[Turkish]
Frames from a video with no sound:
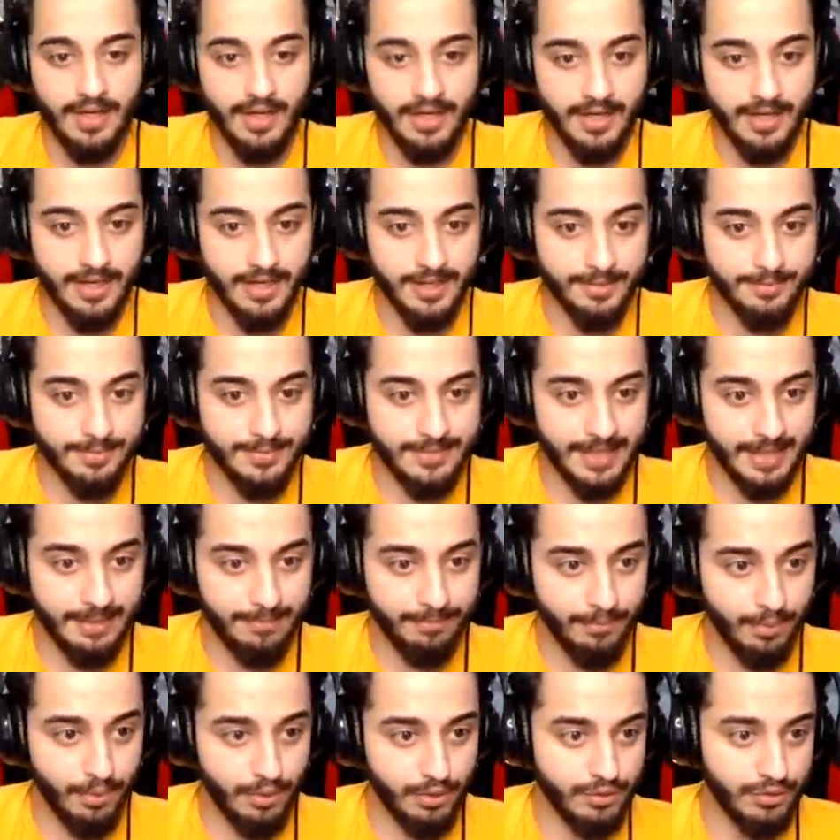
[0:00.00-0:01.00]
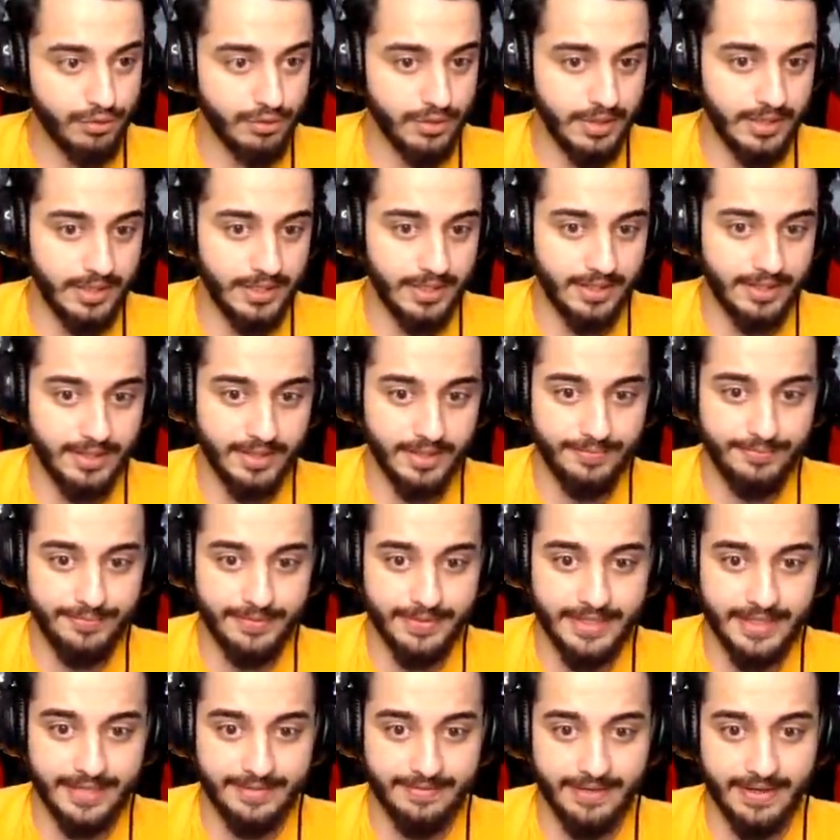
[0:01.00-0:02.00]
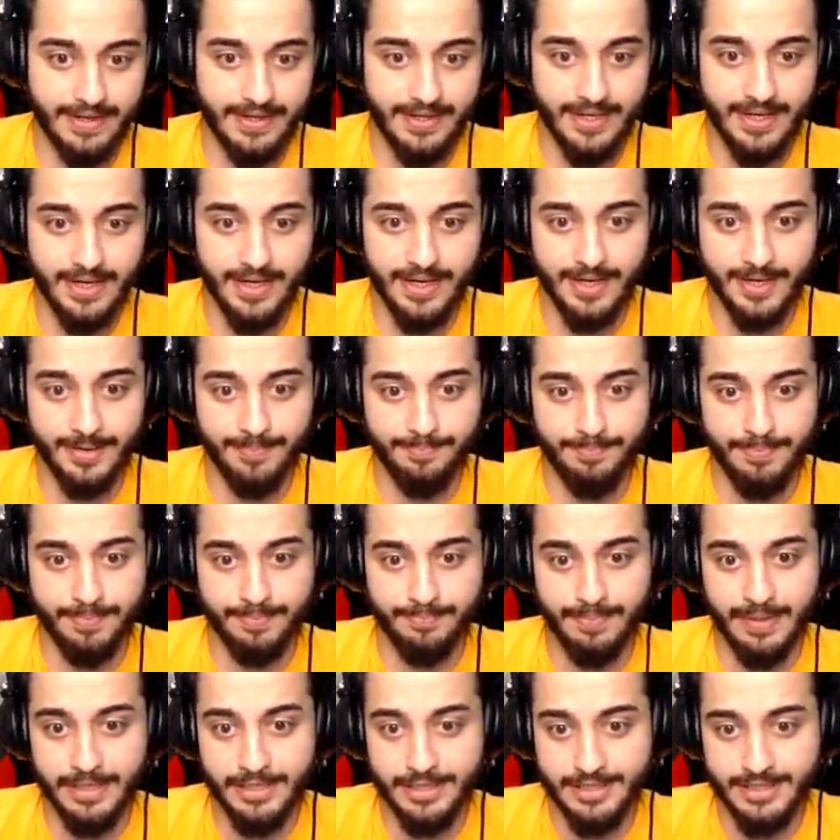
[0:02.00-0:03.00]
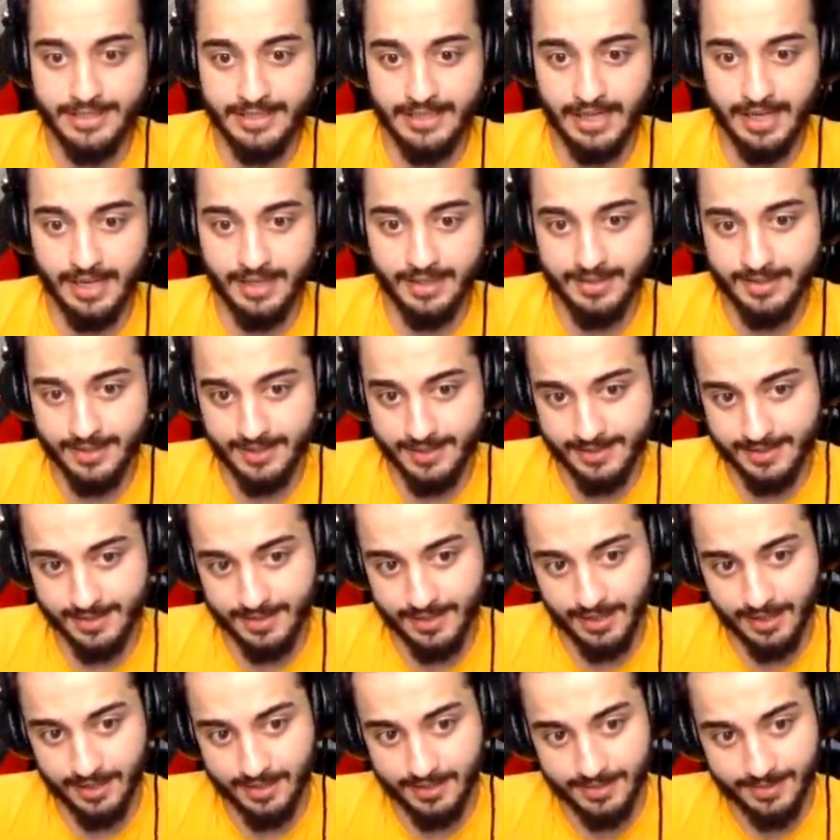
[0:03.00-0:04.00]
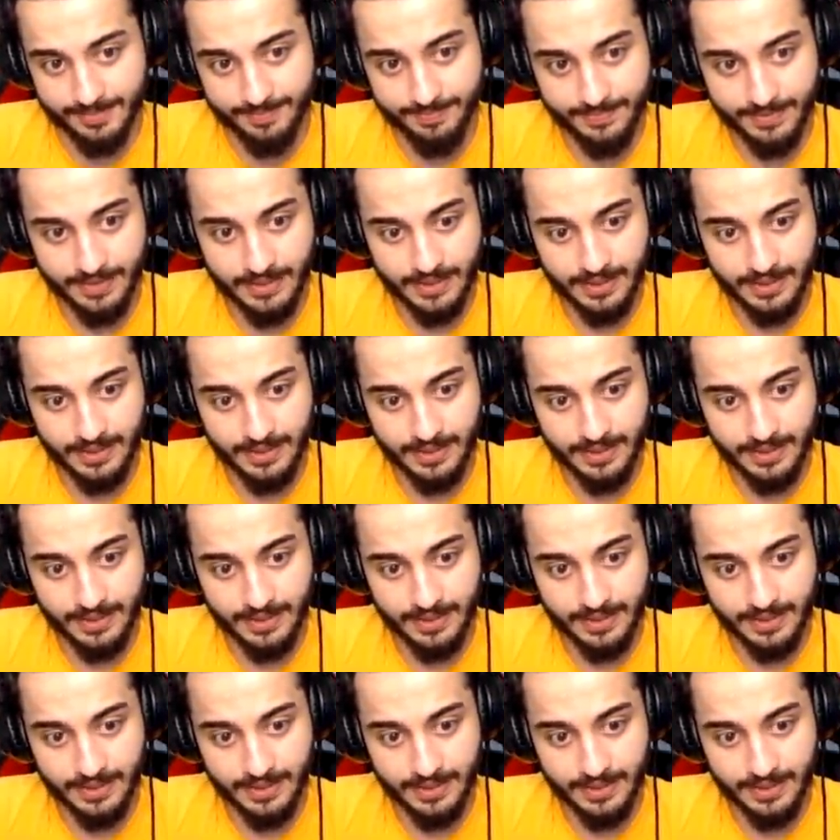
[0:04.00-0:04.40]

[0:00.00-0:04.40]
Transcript: Allah'ım sen bu oyunculara akıl fikir ver ya Rabbim. Ben şimdi 6x'i taktım